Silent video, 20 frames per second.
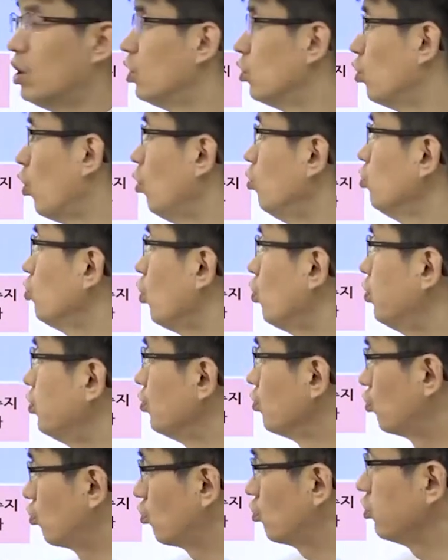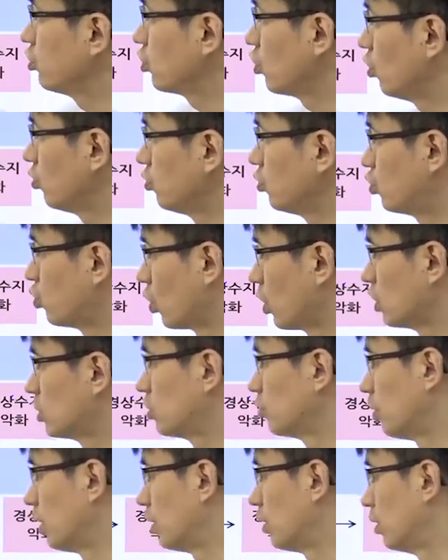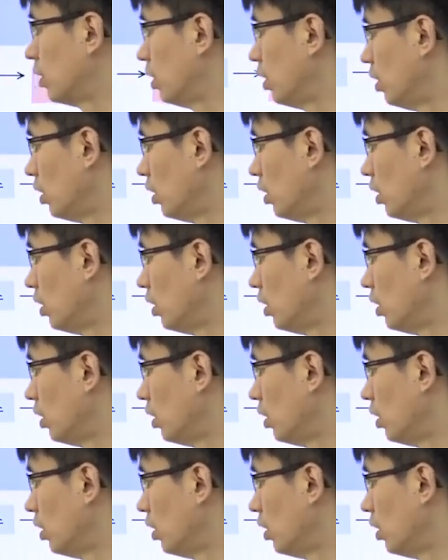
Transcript: 너무 높으면 수출 기업은 좋겠지만